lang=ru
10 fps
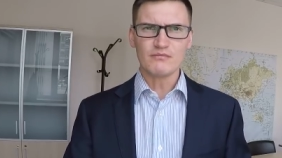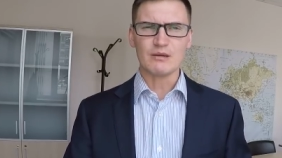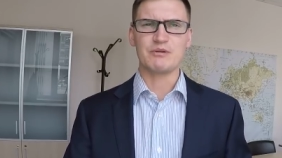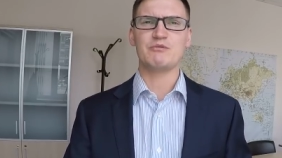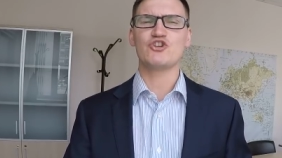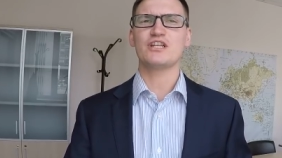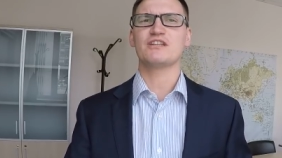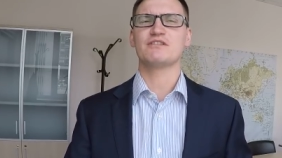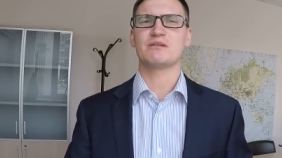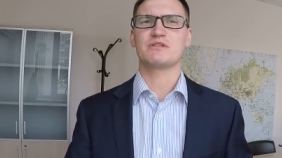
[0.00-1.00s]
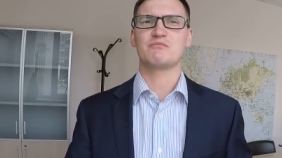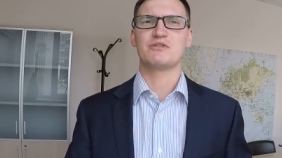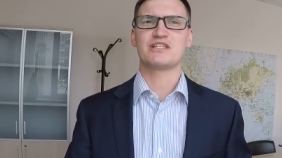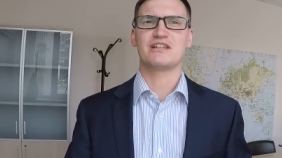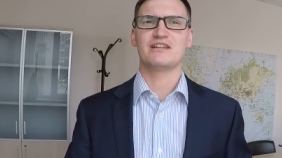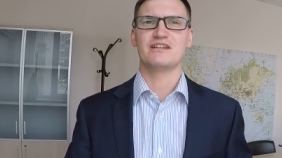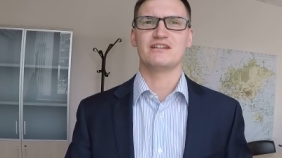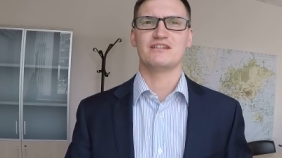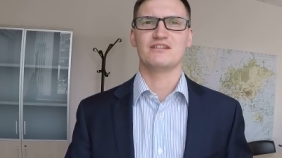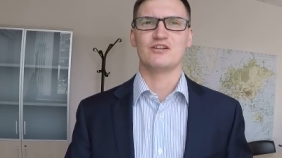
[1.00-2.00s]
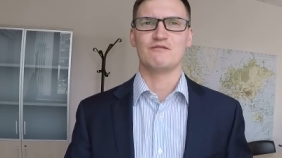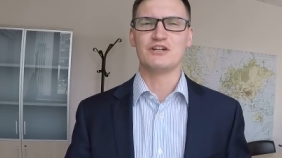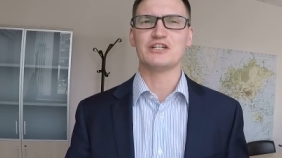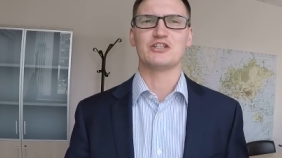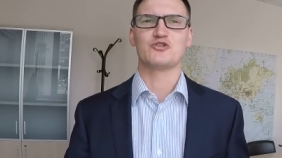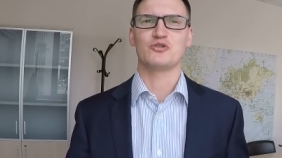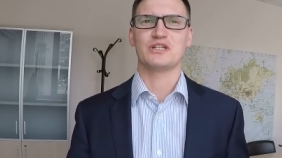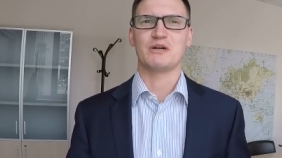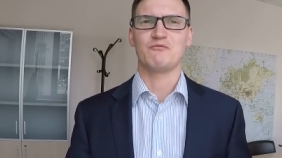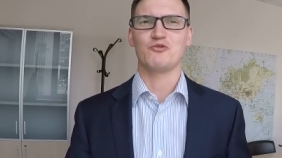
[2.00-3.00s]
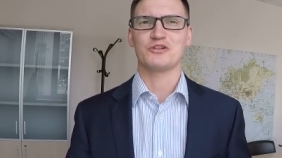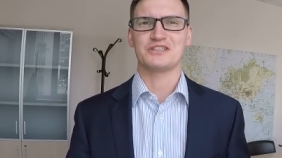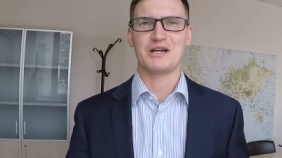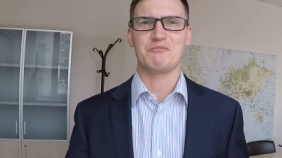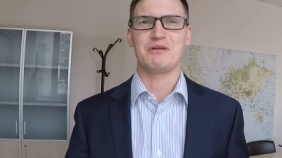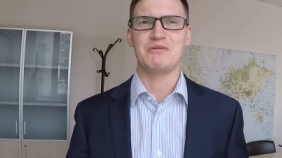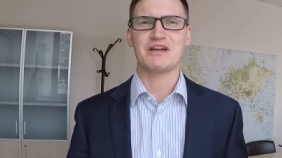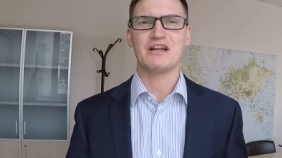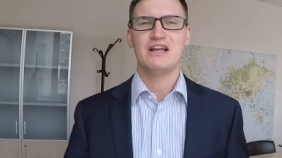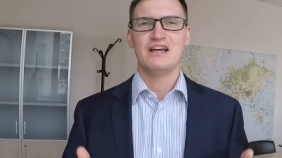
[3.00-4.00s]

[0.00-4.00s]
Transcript: Примечательно в этом смысле э, выход из зоны комфорта, как пример,